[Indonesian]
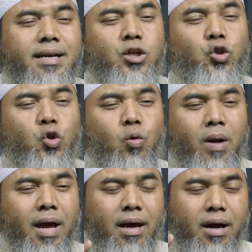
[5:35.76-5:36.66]
dan
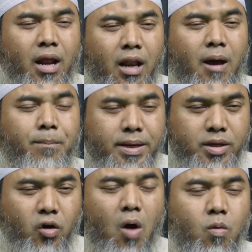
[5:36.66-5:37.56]
cukuplah Allah
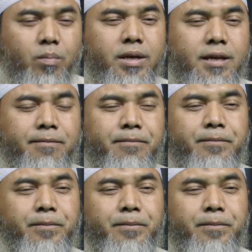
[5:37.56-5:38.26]
bagi kaum mukminin.